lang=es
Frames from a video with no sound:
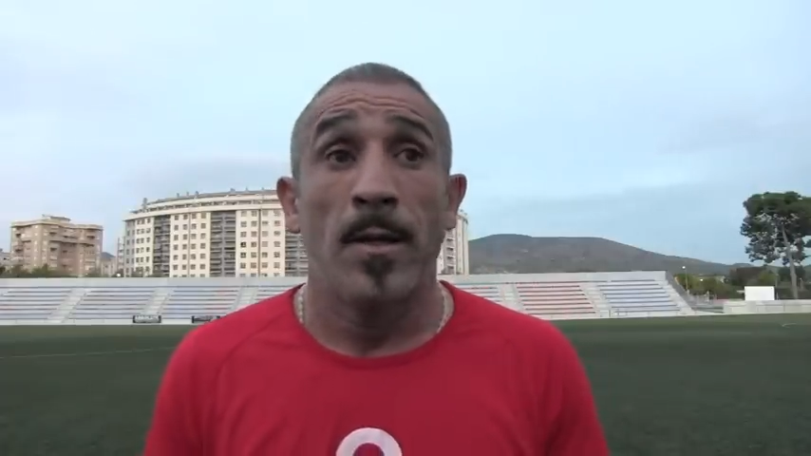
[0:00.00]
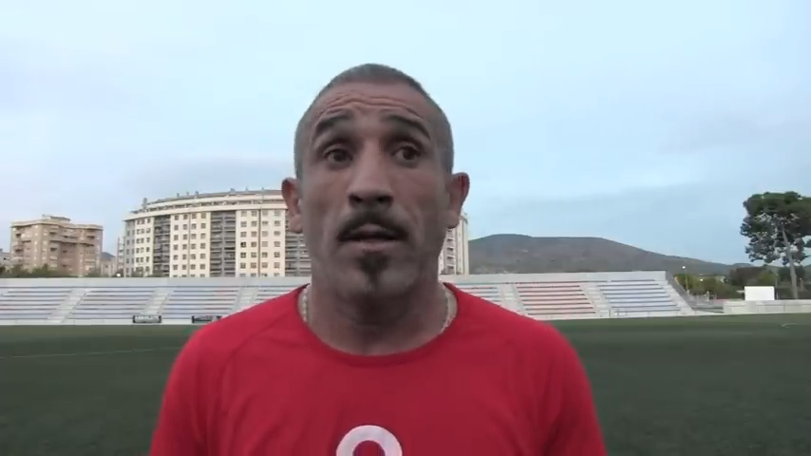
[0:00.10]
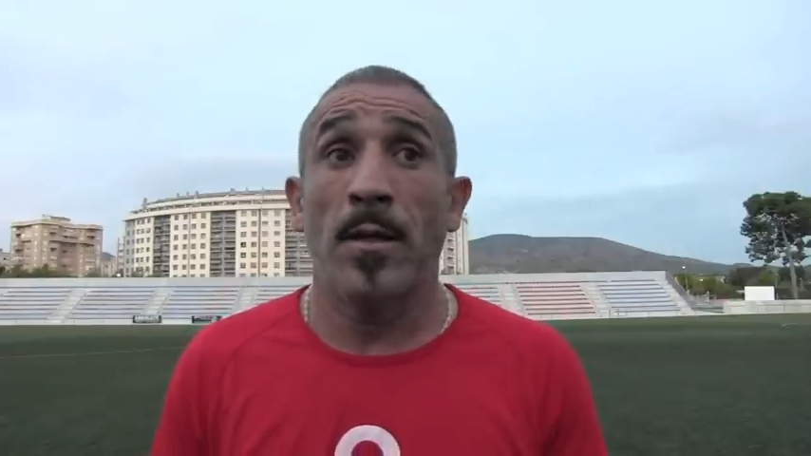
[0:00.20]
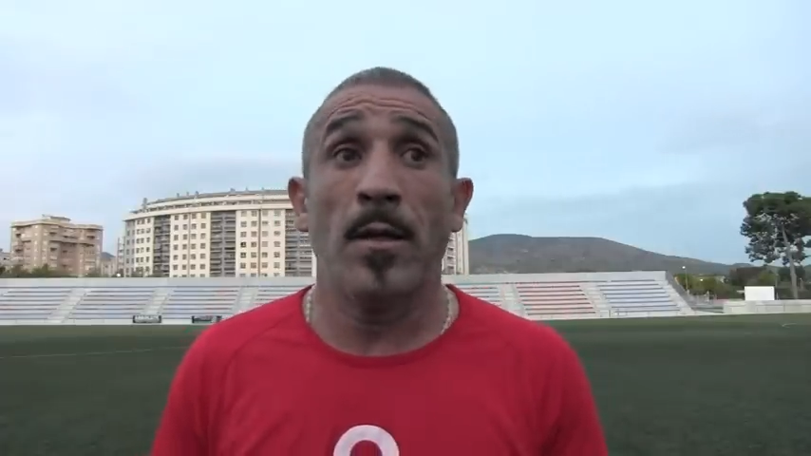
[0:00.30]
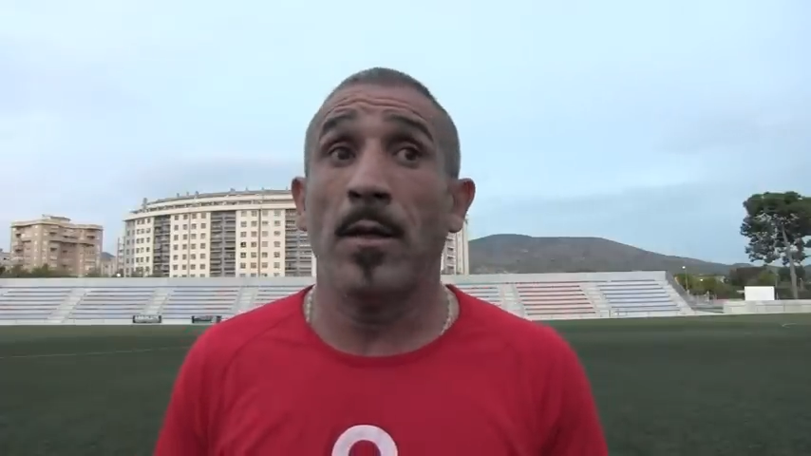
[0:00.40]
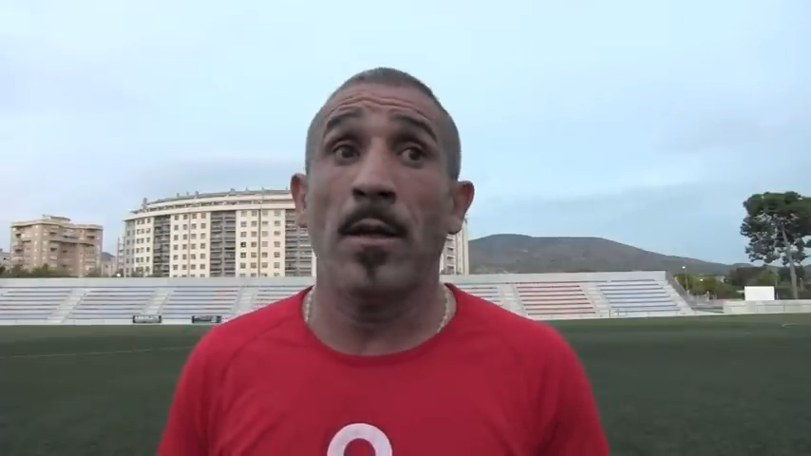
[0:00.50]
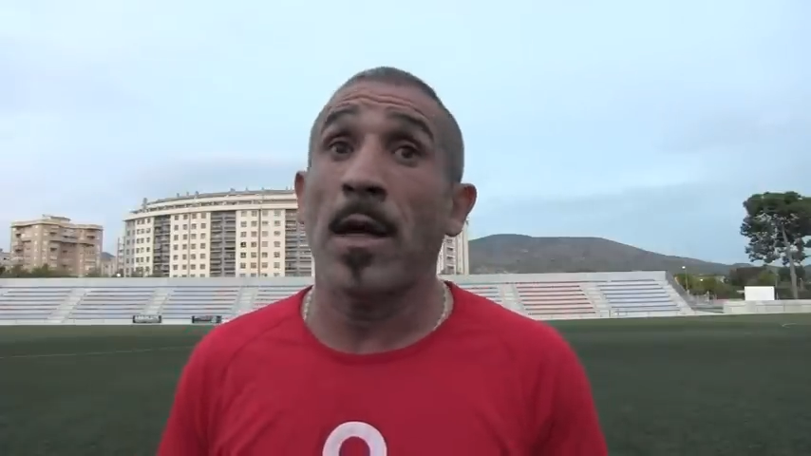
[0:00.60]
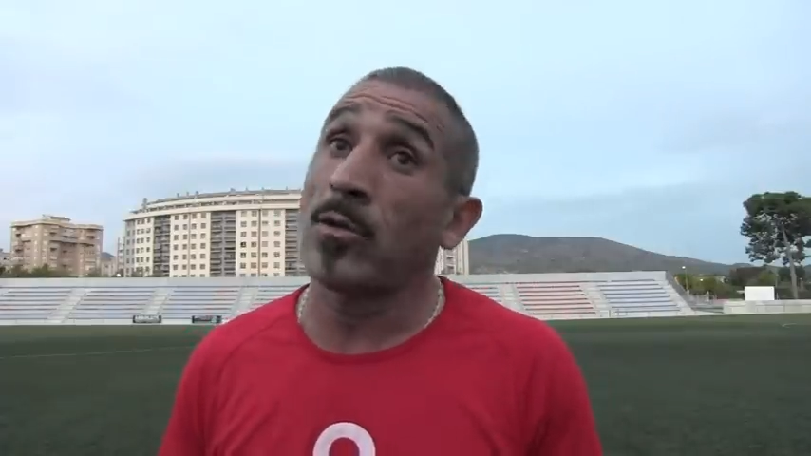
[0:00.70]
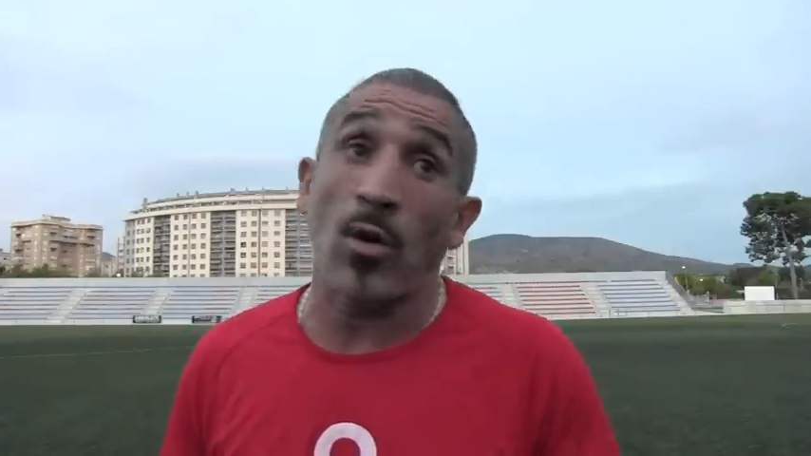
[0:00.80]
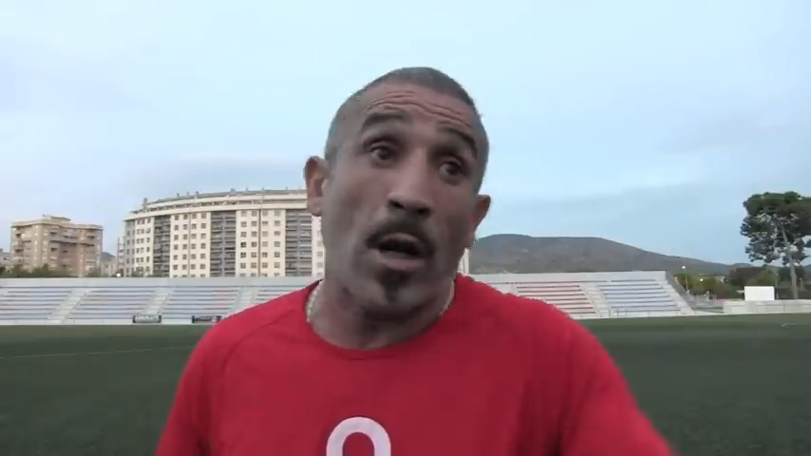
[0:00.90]
y,
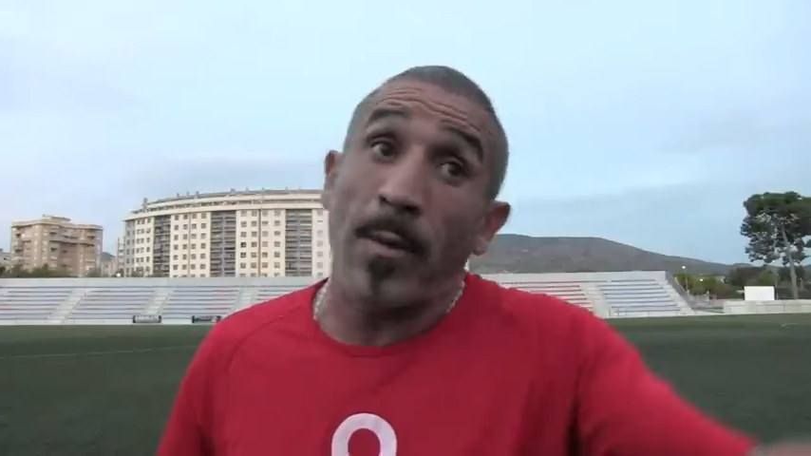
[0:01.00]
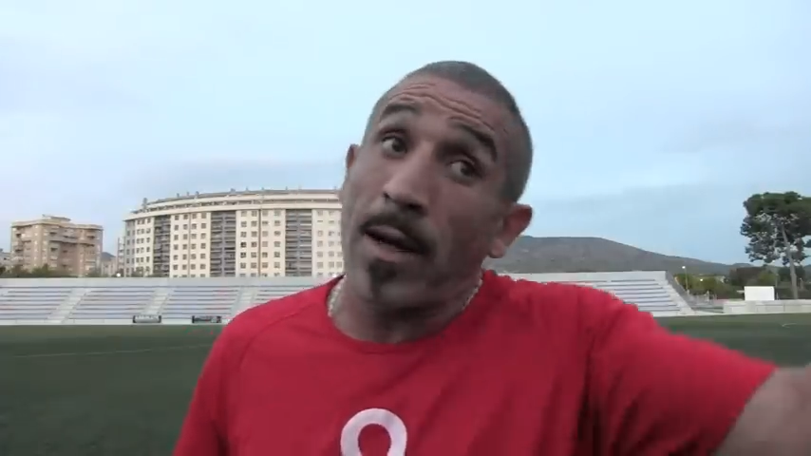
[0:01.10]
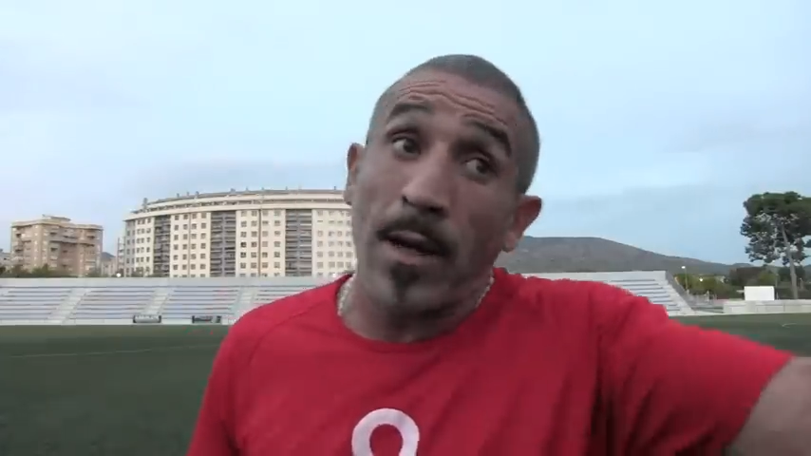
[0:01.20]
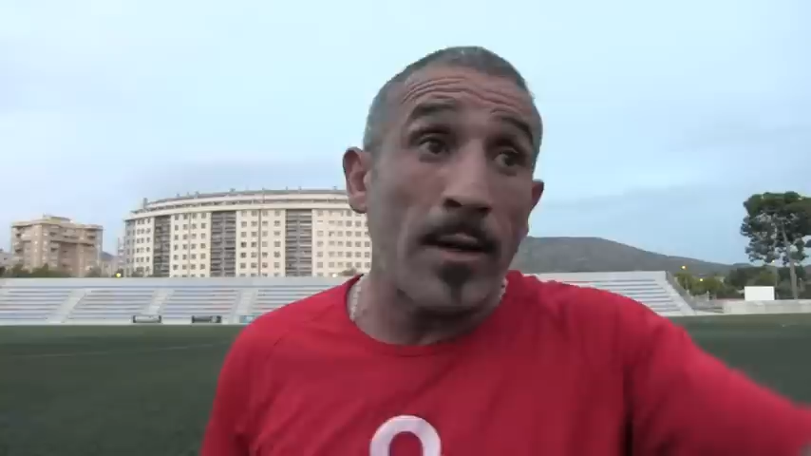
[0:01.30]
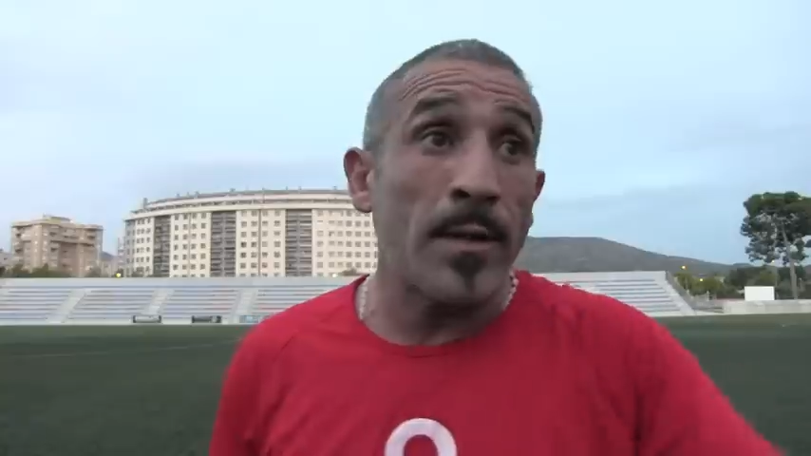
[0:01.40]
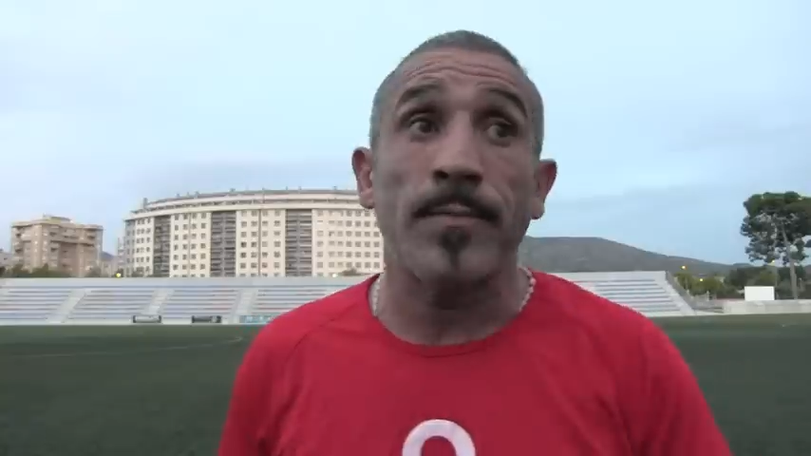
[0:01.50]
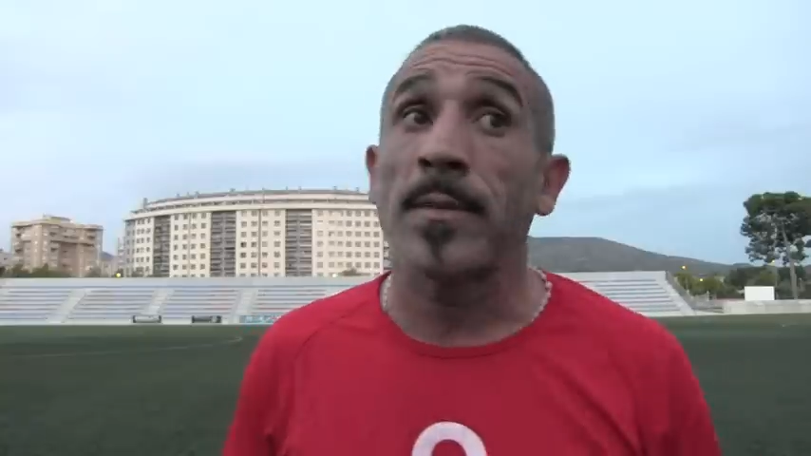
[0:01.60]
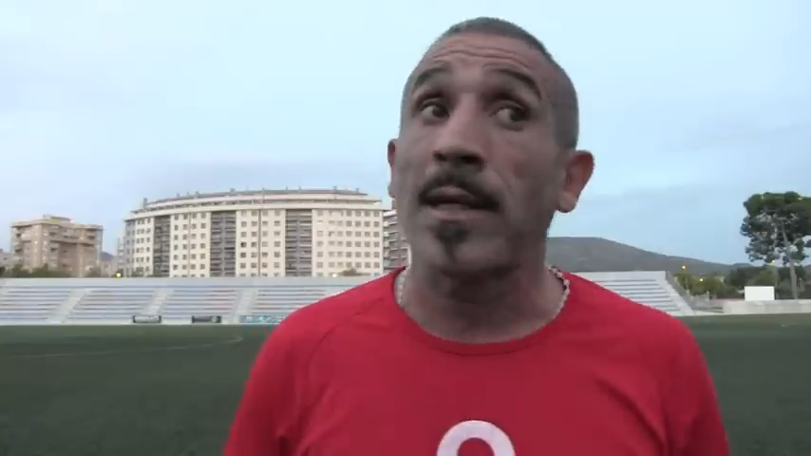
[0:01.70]
ahí tocaba,